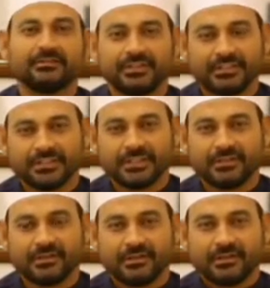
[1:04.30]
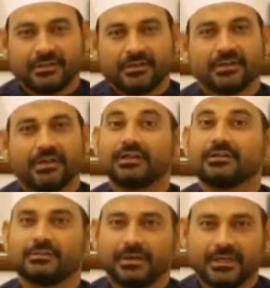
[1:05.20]
தேர்தல் வெற்றியை
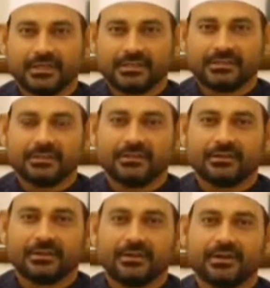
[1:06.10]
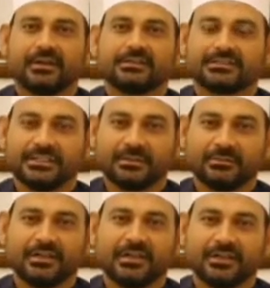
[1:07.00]
நான்கு மாநிலத்தில் அந்த
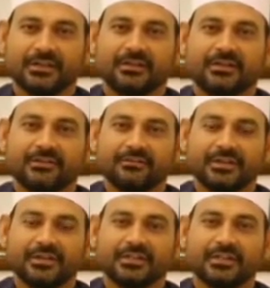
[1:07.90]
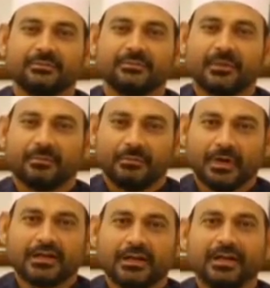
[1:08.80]
சட்டமன்ற வெற்றியை
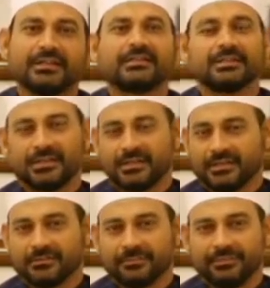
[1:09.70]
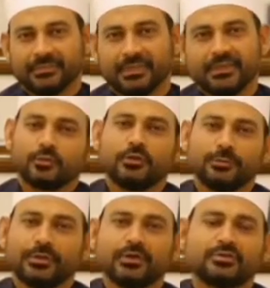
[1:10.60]
மக்கள் அளித்திருக்கிறார்கள்
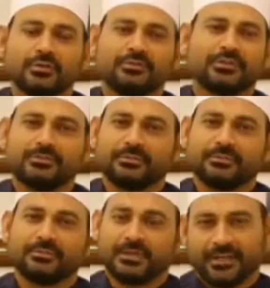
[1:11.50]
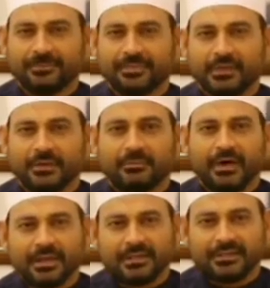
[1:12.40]
குறிப்பாக சொல்ல வேண்டும் என்றால்
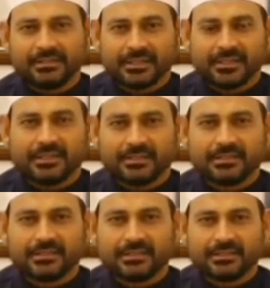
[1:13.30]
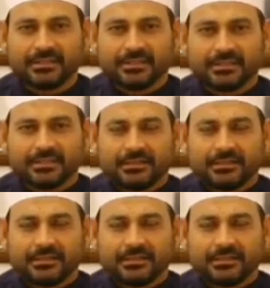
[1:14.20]
பாரதிய ஜனதா கட்சி